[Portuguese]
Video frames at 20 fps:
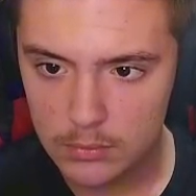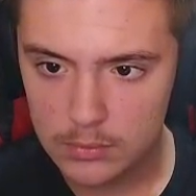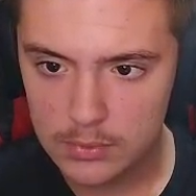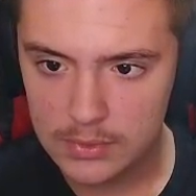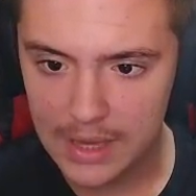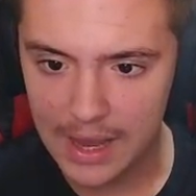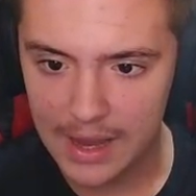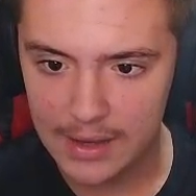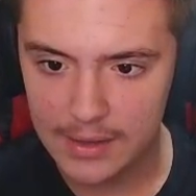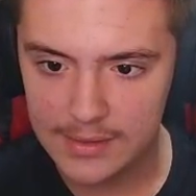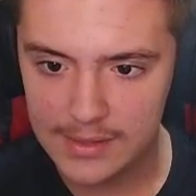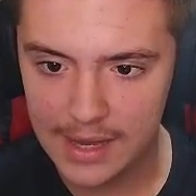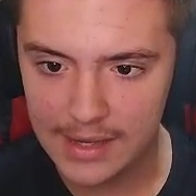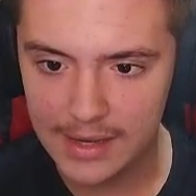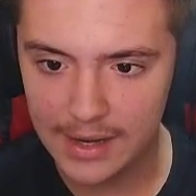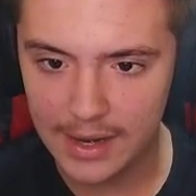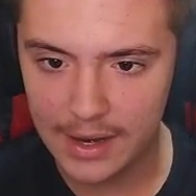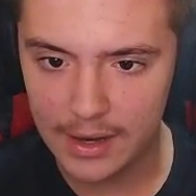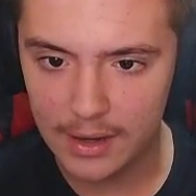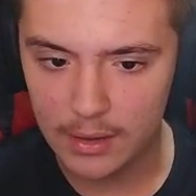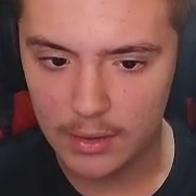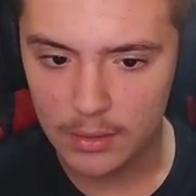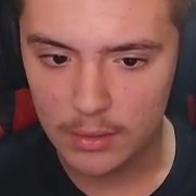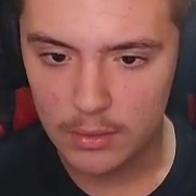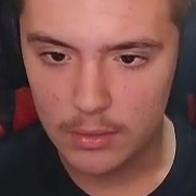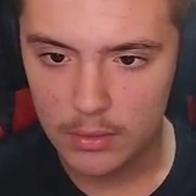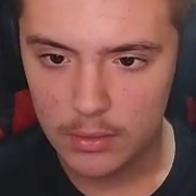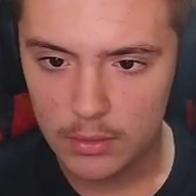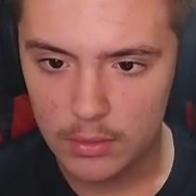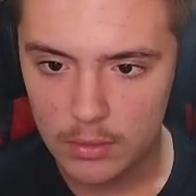Sai, sai daqui.
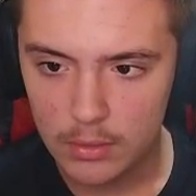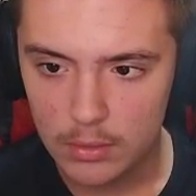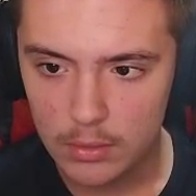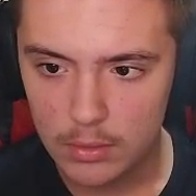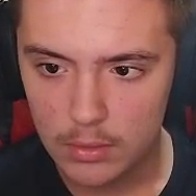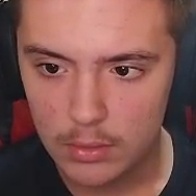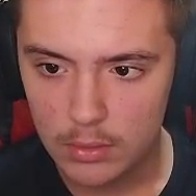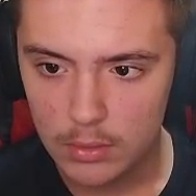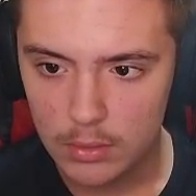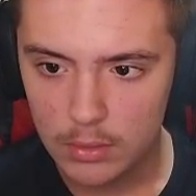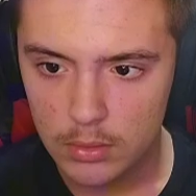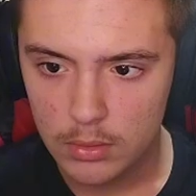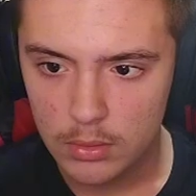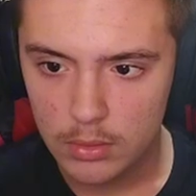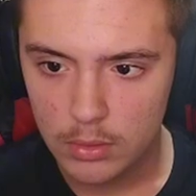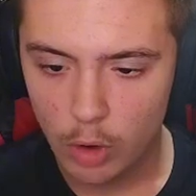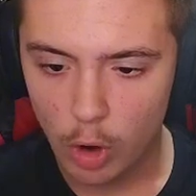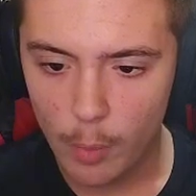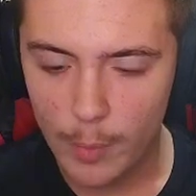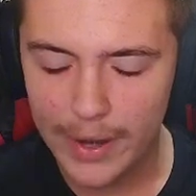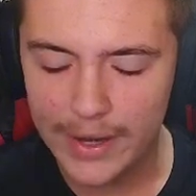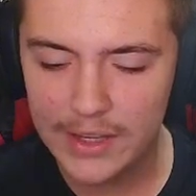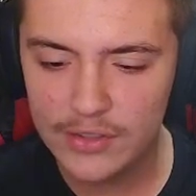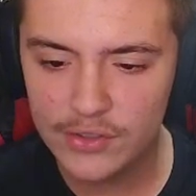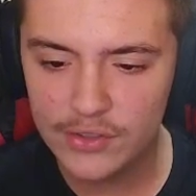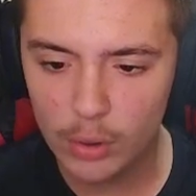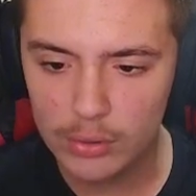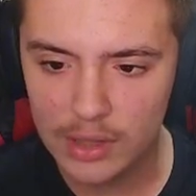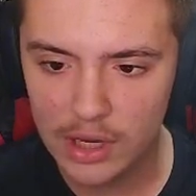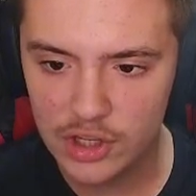Como é que
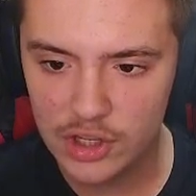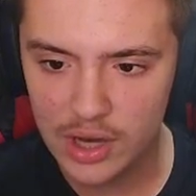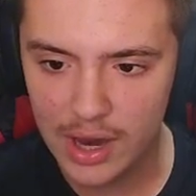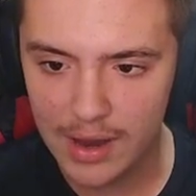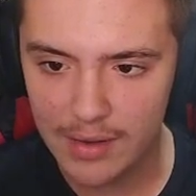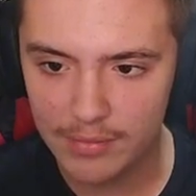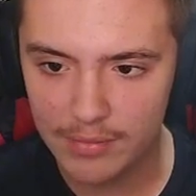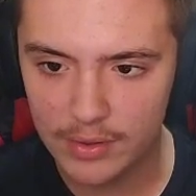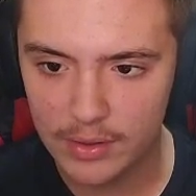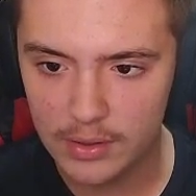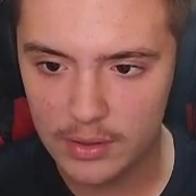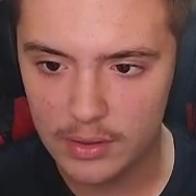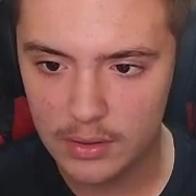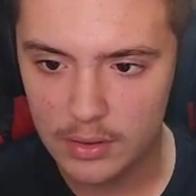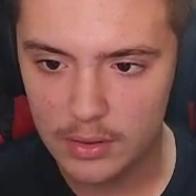solta a chave?